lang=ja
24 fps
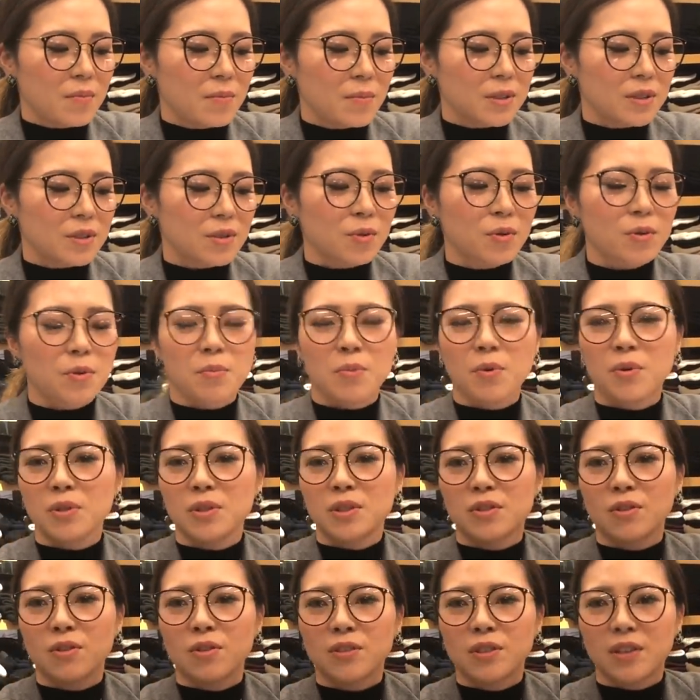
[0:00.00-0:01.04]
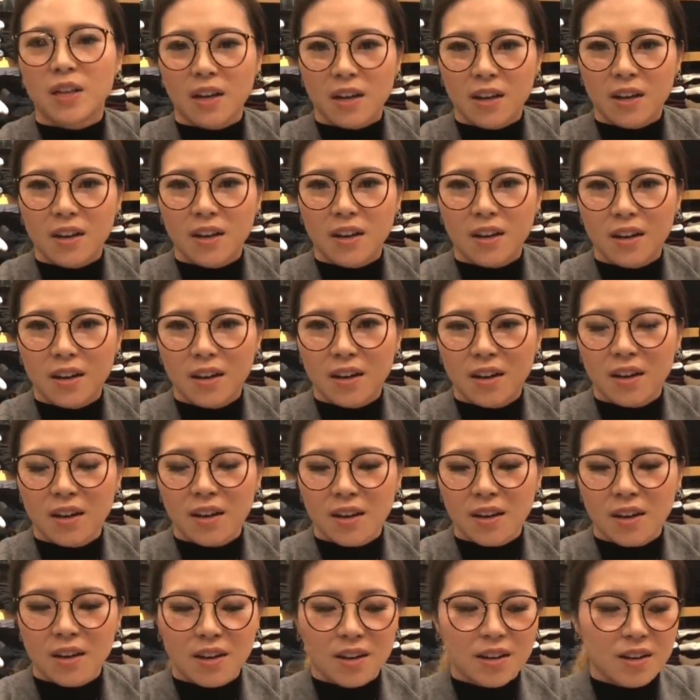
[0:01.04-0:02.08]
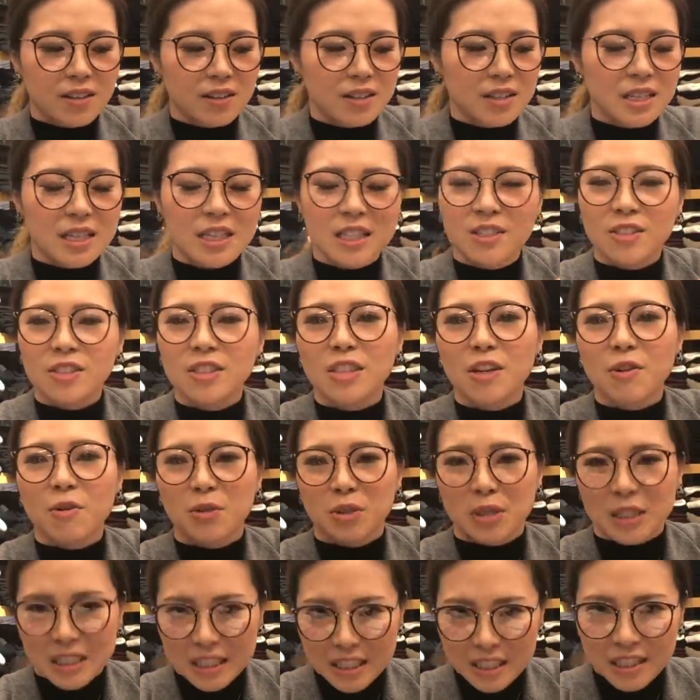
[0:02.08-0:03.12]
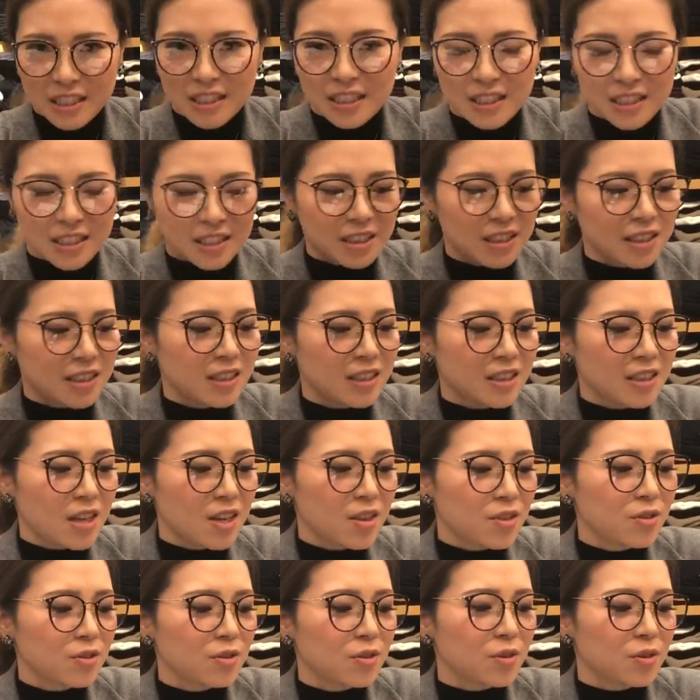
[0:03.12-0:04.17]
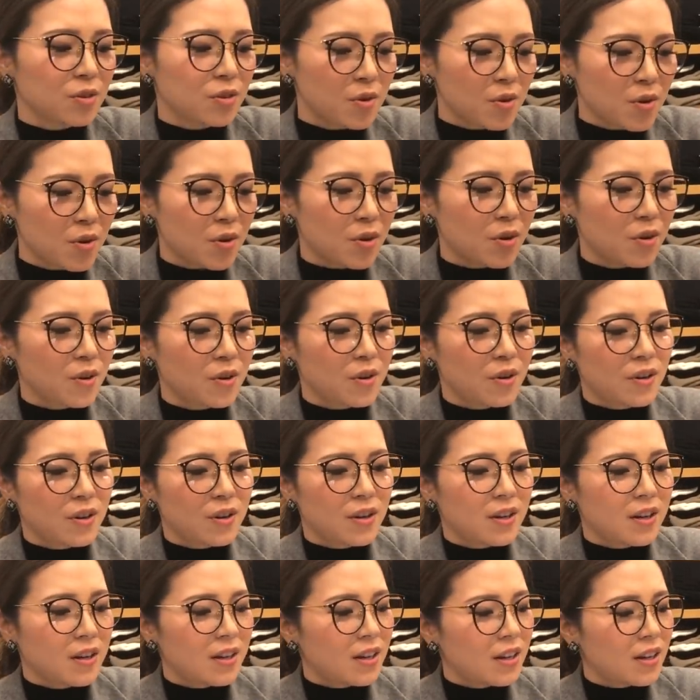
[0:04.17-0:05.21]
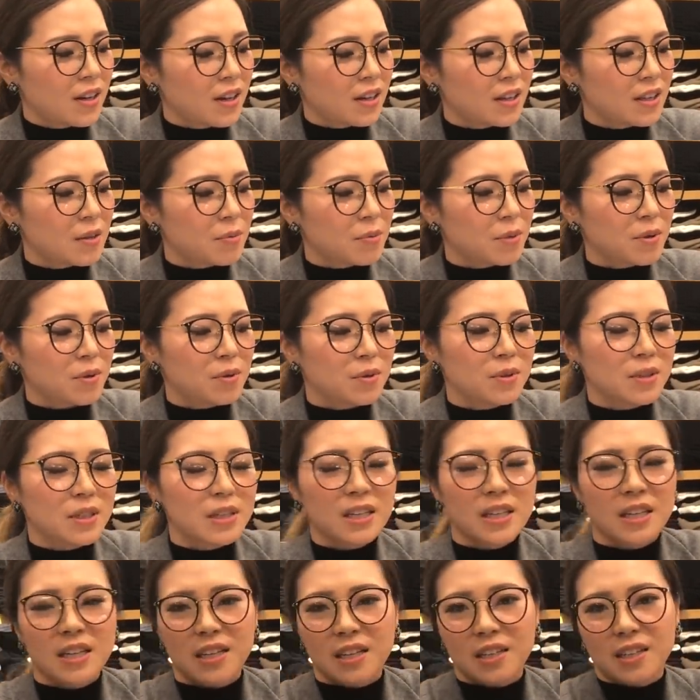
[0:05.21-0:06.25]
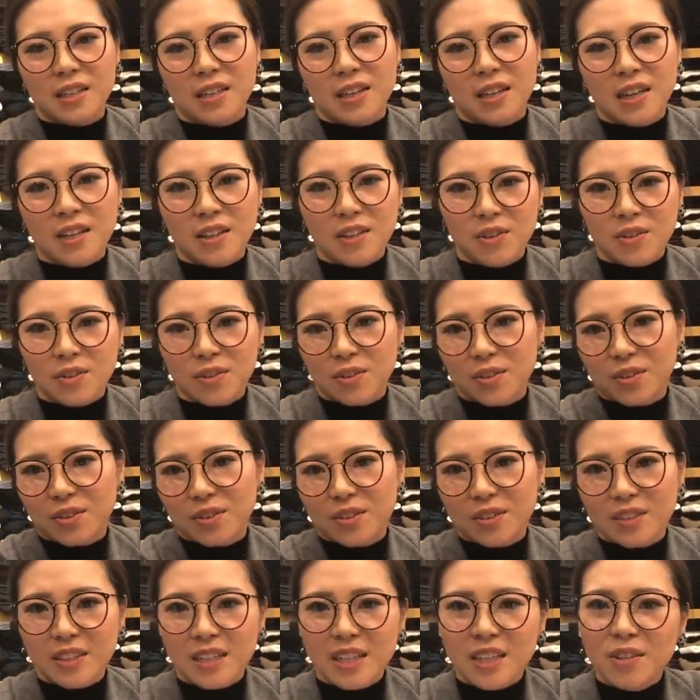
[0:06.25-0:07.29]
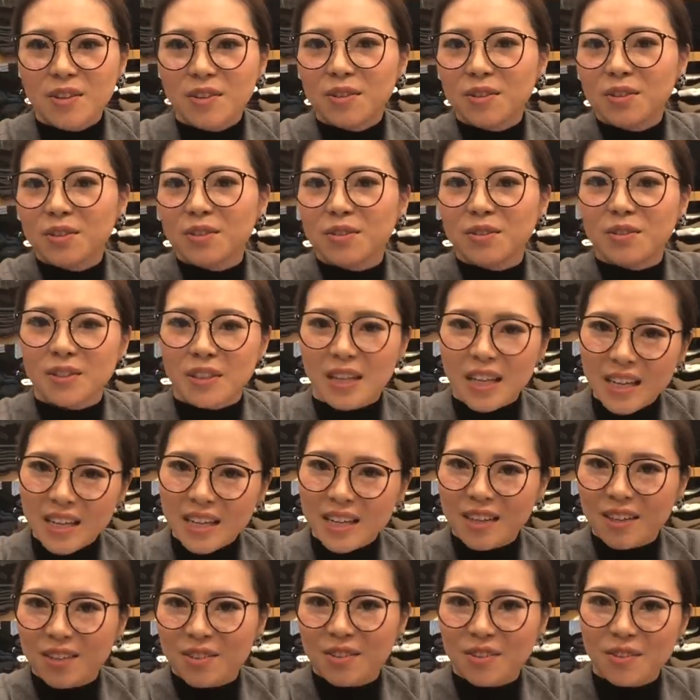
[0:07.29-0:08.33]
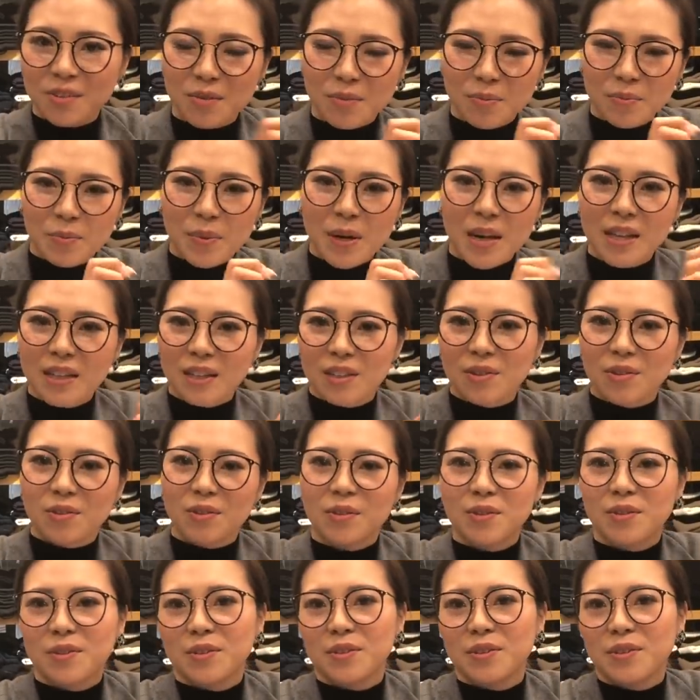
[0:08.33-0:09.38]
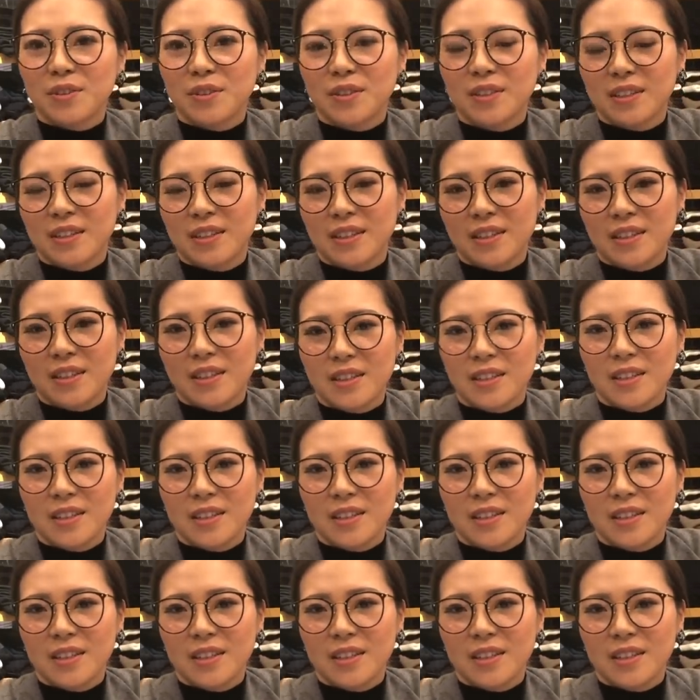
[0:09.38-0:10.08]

まずこの帽子の良さに気づいてほしいっていうのと、例えばここにあのリンゴルフをね、こうバーンと。あ、